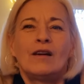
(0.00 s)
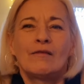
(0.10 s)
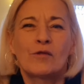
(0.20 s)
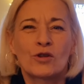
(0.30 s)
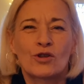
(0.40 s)

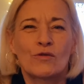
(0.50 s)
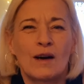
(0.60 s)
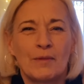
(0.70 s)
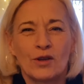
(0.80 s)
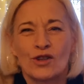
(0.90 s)

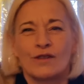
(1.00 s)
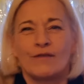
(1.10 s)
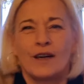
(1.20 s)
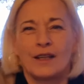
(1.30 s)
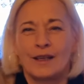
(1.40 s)
Włączyłam
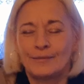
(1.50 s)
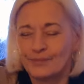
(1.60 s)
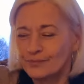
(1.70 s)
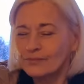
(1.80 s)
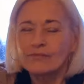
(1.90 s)
ogrzewanie.
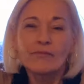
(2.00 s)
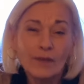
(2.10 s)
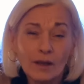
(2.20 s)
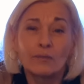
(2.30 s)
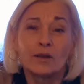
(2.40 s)

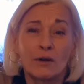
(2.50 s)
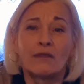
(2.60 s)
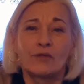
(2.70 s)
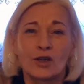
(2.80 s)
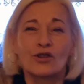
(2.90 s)

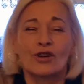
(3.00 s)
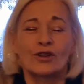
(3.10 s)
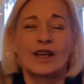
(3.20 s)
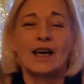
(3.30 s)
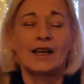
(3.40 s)
Było
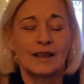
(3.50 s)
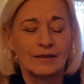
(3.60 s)
włączone, ale